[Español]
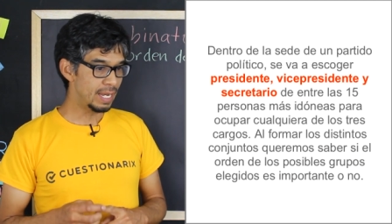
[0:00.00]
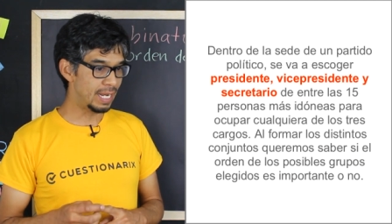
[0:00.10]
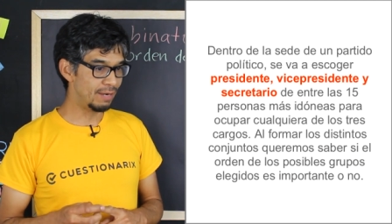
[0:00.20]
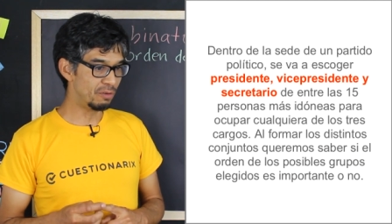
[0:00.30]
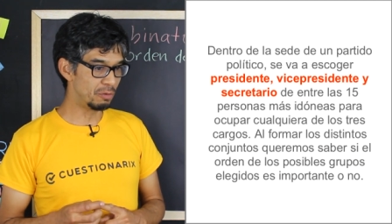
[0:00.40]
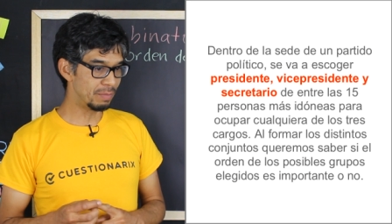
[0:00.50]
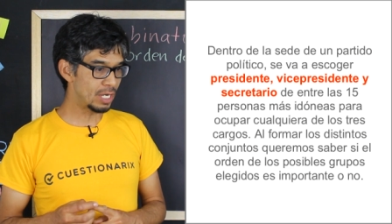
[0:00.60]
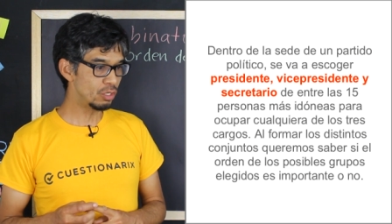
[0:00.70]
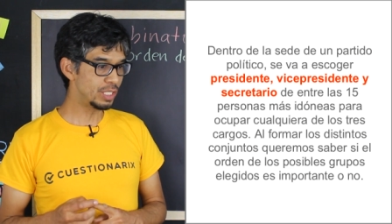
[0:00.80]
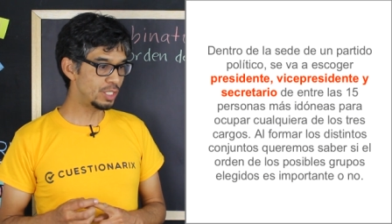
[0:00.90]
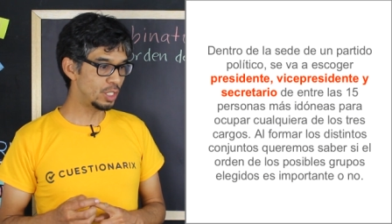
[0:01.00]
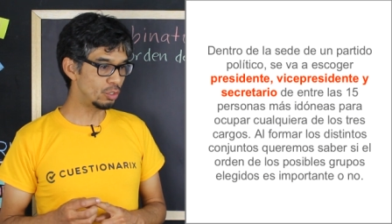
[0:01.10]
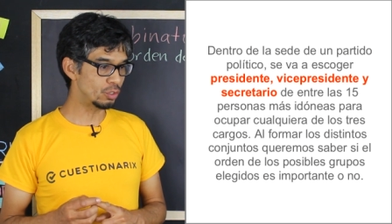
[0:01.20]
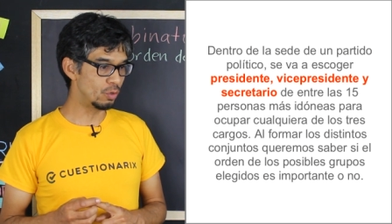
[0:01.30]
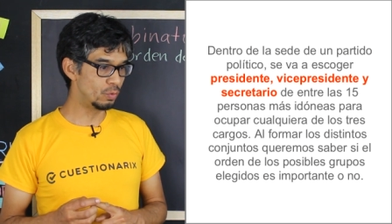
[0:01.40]
Al formar los
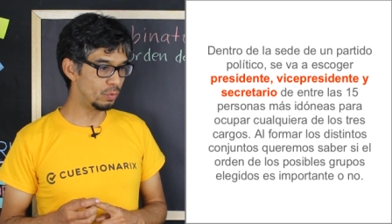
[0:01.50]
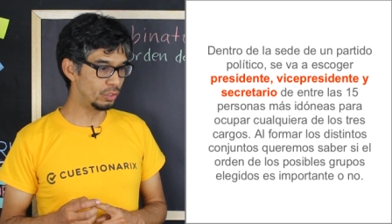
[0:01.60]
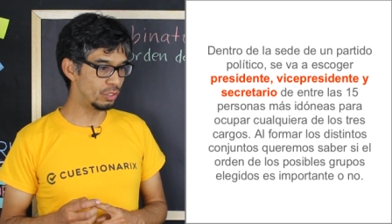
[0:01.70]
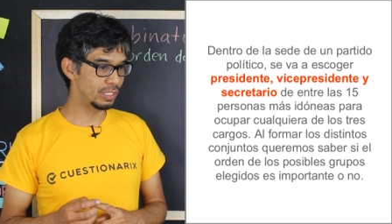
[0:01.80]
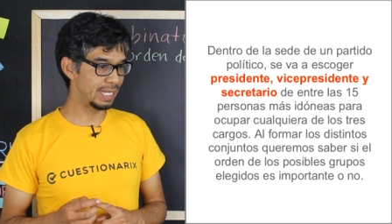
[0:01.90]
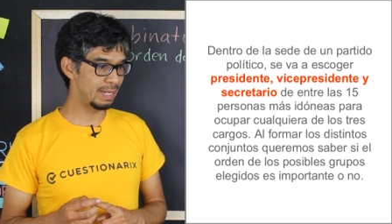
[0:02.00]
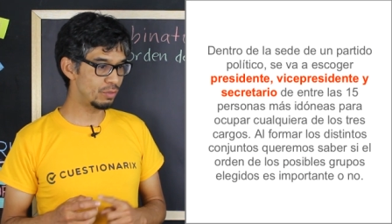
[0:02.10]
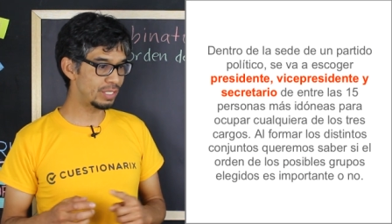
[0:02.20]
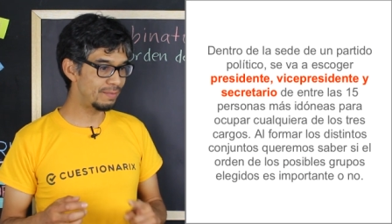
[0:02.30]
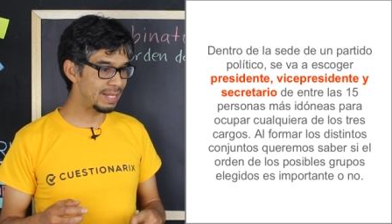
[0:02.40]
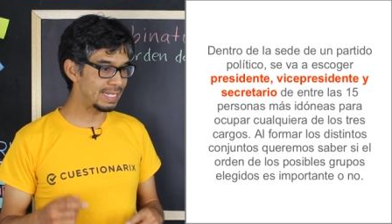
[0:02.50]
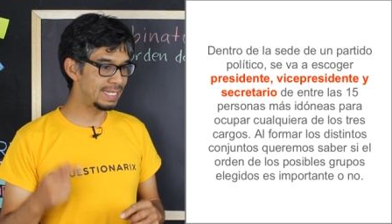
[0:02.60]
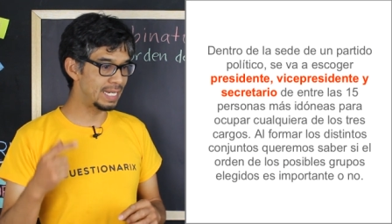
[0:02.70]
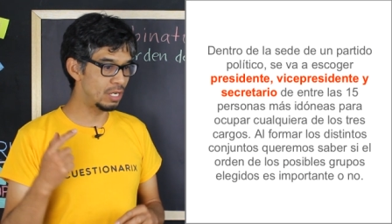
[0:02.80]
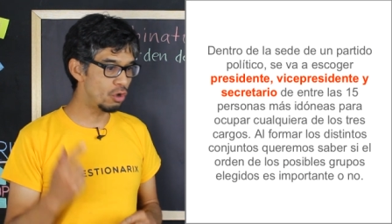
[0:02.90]
distintos conjuntos, queremos saber
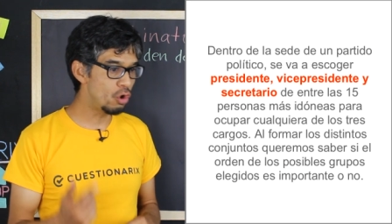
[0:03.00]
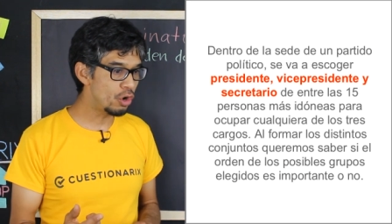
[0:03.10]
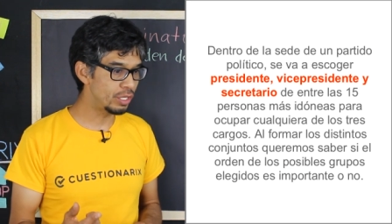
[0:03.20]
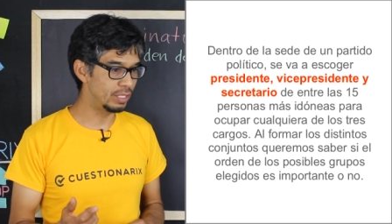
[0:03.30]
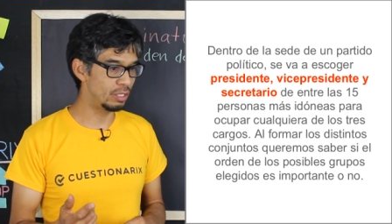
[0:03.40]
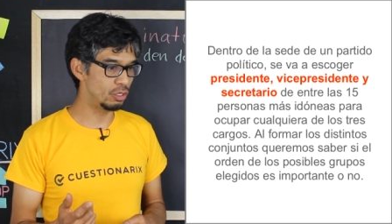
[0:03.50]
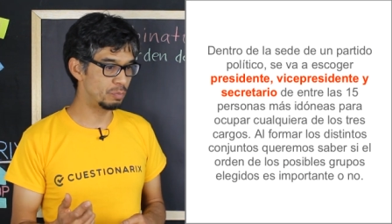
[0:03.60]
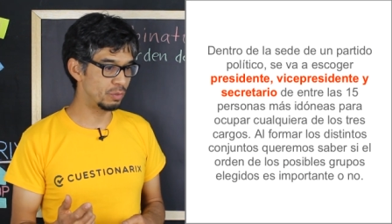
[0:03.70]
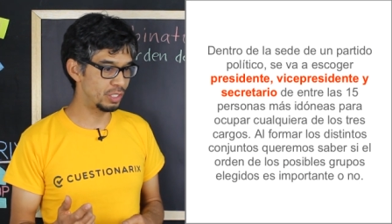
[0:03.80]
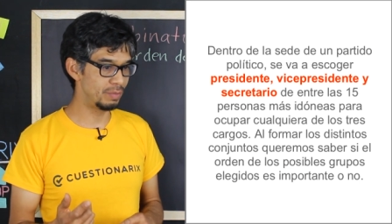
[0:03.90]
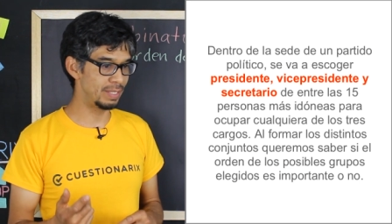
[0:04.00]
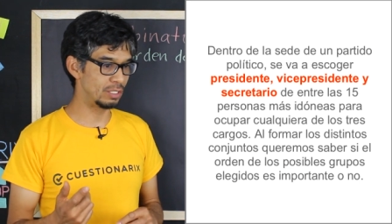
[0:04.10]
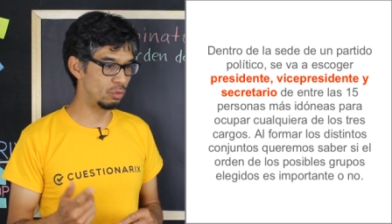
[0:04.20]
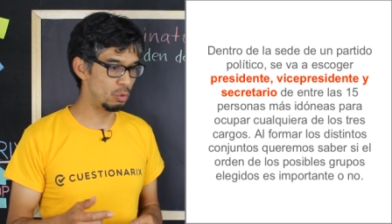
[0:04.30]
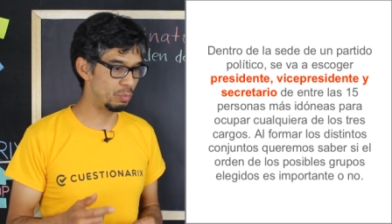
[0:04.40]
si el orden de los
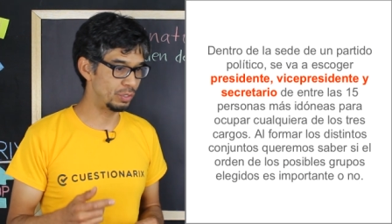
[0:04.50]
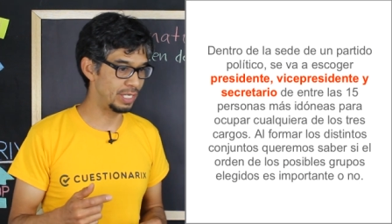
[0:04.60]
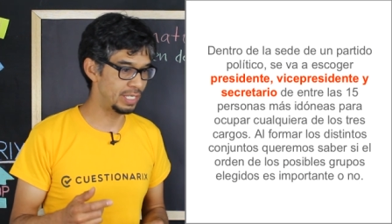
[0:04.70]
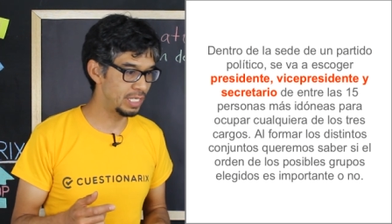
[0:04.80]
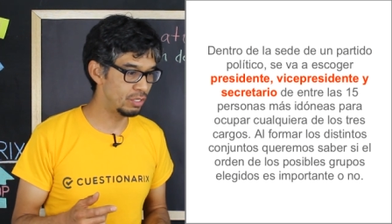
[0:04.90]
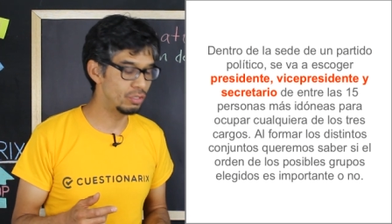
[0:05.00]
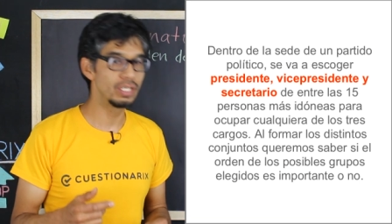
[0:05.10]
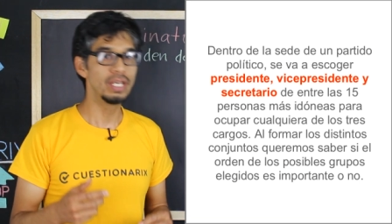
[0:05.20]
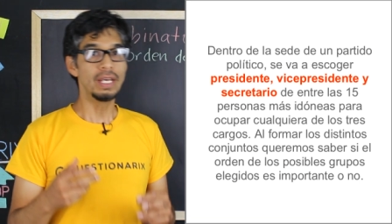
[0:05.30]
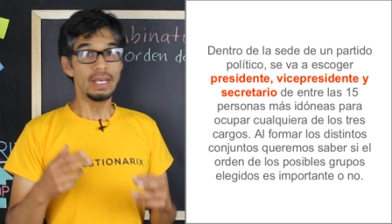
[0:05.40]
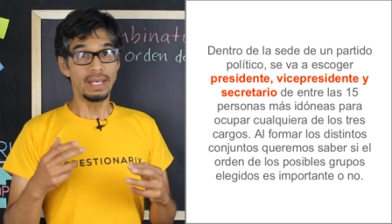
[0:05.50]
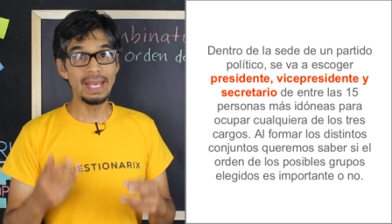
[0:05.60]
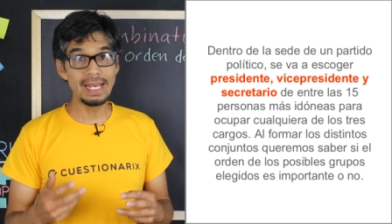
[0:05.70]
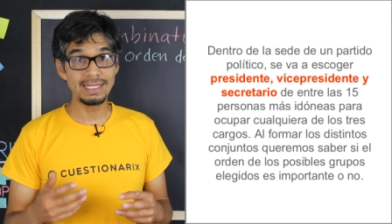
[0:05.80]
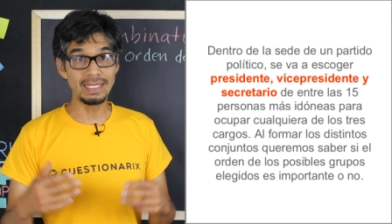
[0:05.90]
posibles grupos elegidos
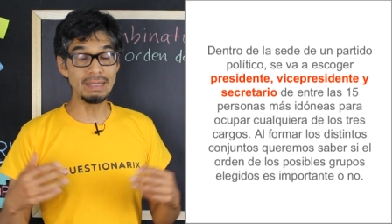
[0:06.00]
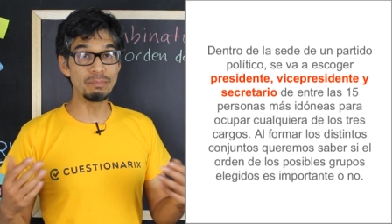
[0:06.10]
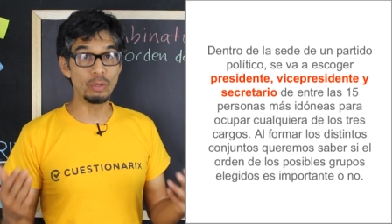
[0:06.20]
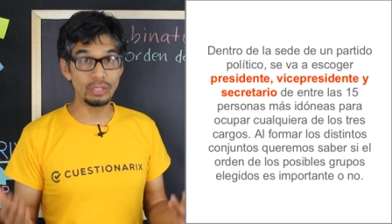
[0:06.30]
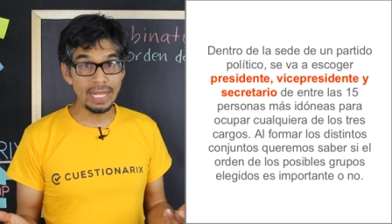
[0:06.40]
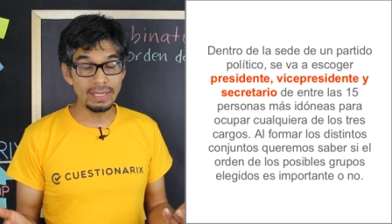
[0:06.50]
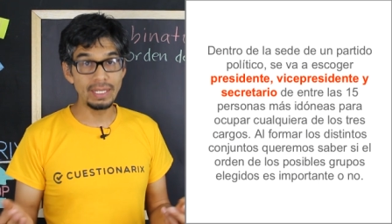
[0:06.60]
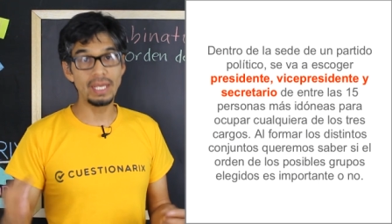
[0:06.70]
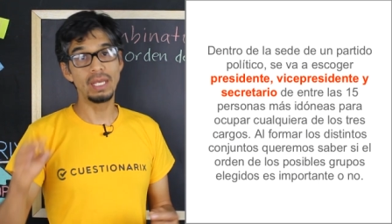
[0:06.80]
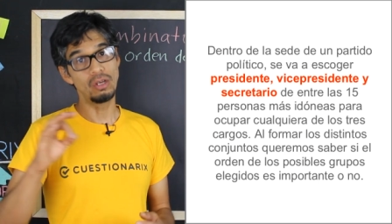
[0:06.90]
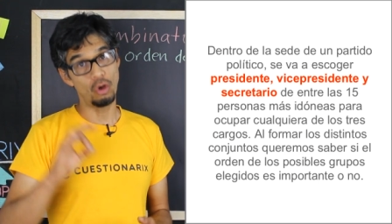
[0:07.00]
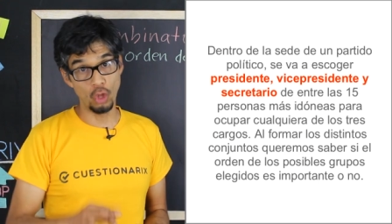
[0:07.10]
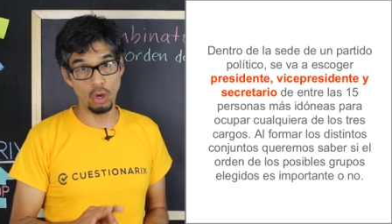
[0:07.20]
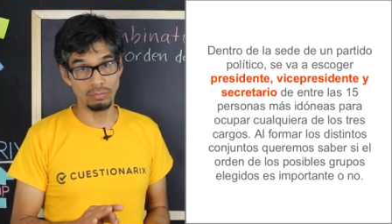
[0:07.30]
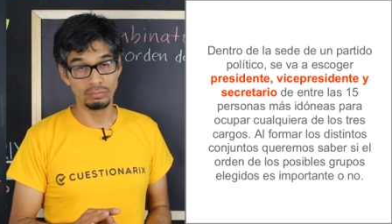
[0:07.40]
es importante o
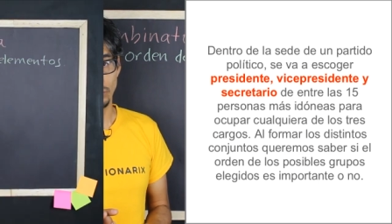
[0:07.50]
no.